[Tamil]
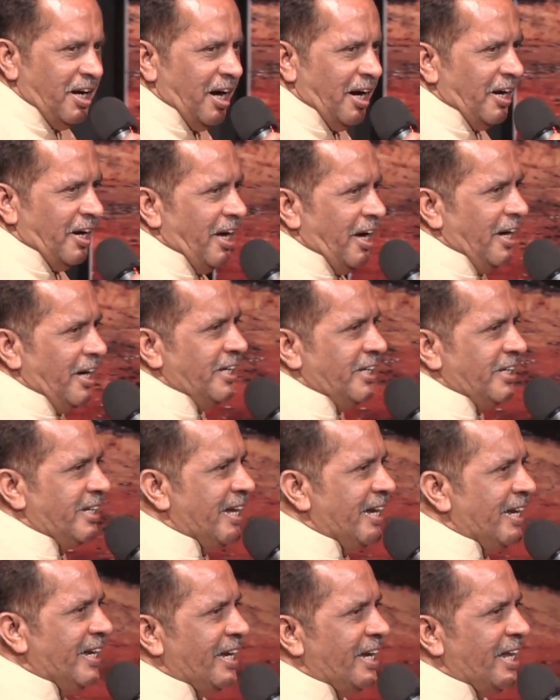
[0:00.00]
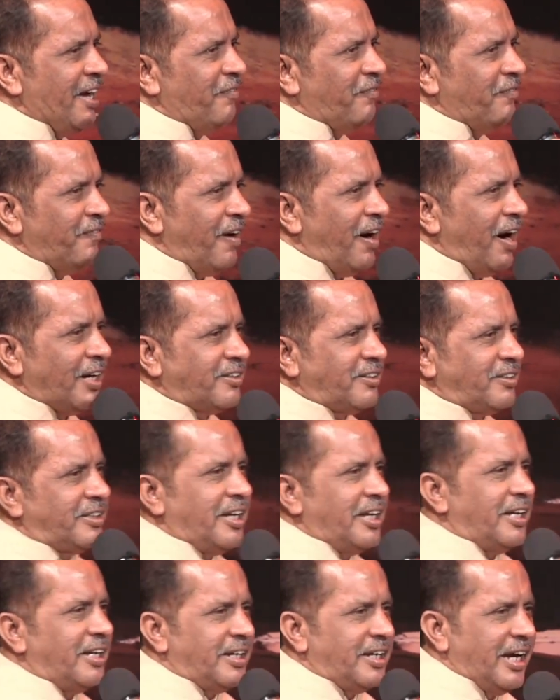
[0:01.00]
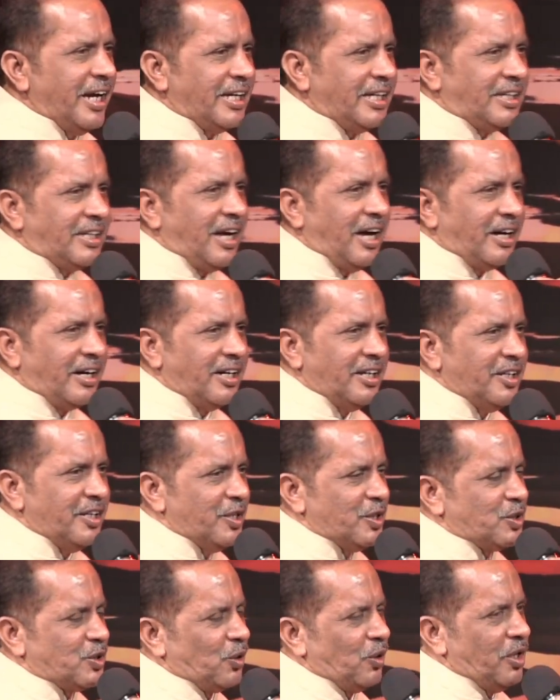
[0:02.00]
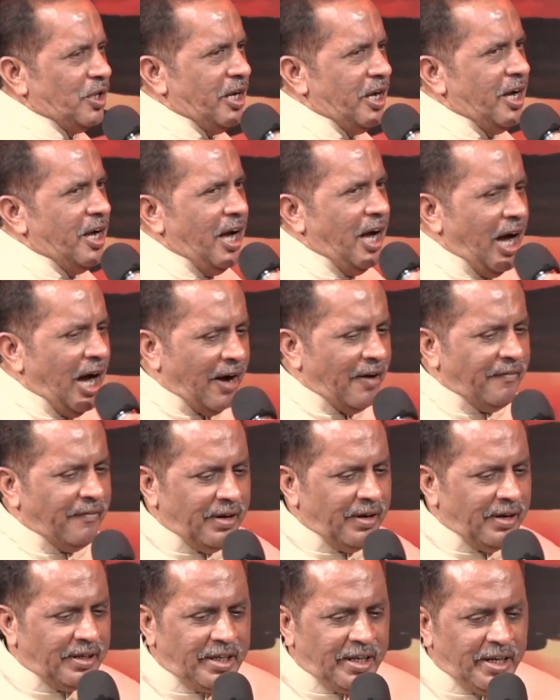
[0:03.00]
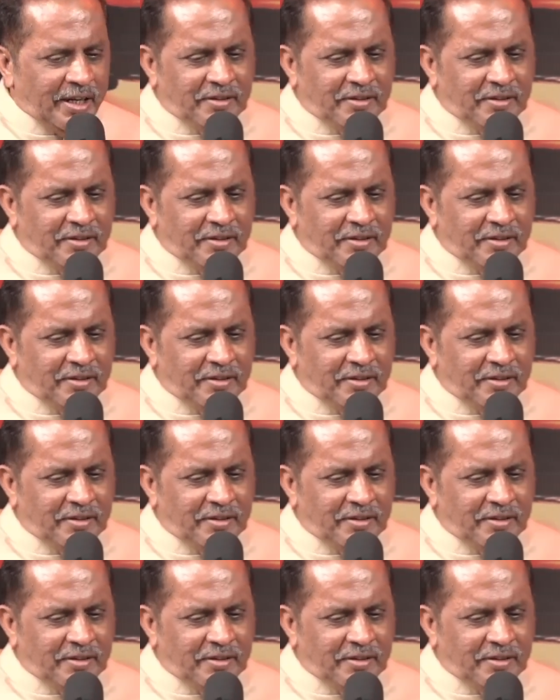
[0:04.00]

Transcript: ஆனால் என்ன வார்த்தை கேட்டார்கள் என்று சொல்லி அவளுக்கே